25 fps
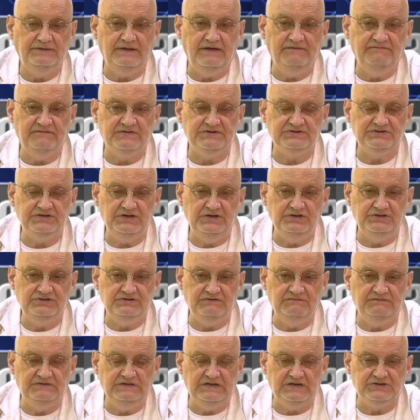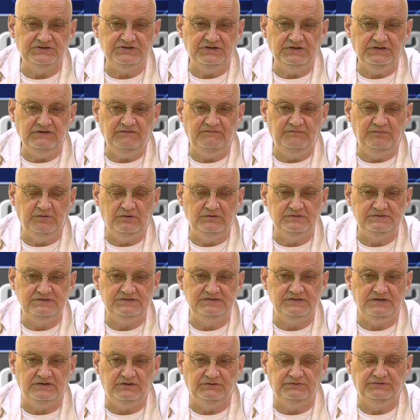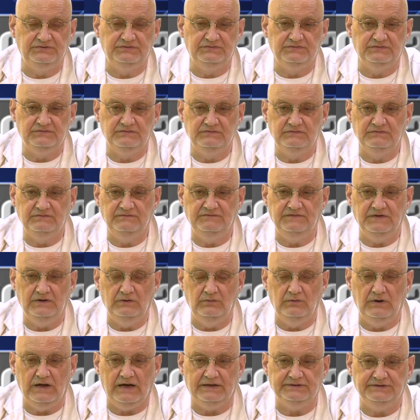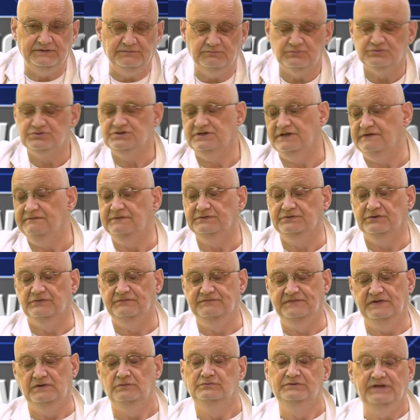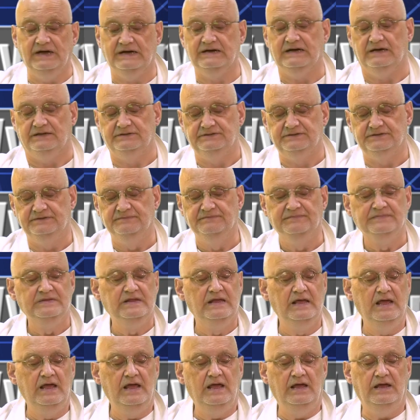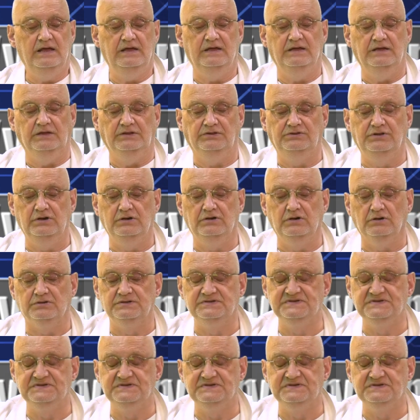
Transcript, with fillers: najważniejsze wydarzenie w Polsce od wielu lat, może nawet od wielu dekad. Y, tylko